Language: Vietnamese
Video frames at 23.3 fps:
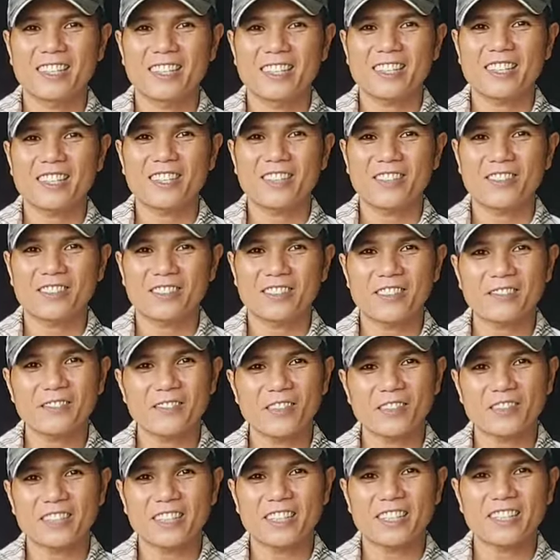giờ thanh tùng tiếp
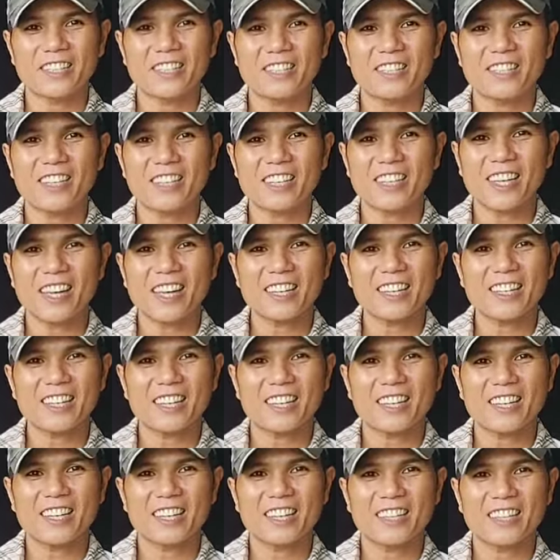tục sẽ sửa cây khác
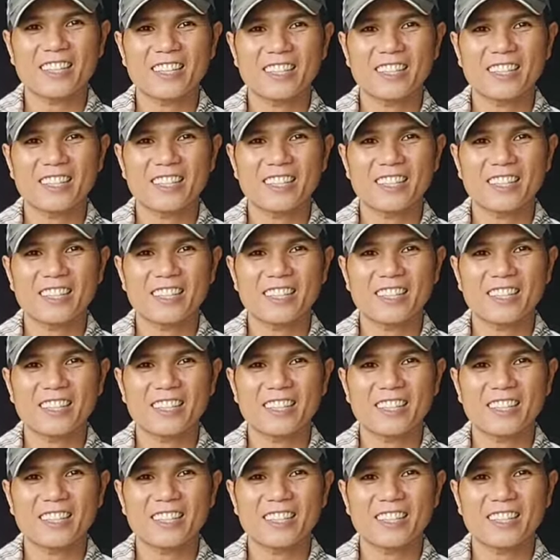nha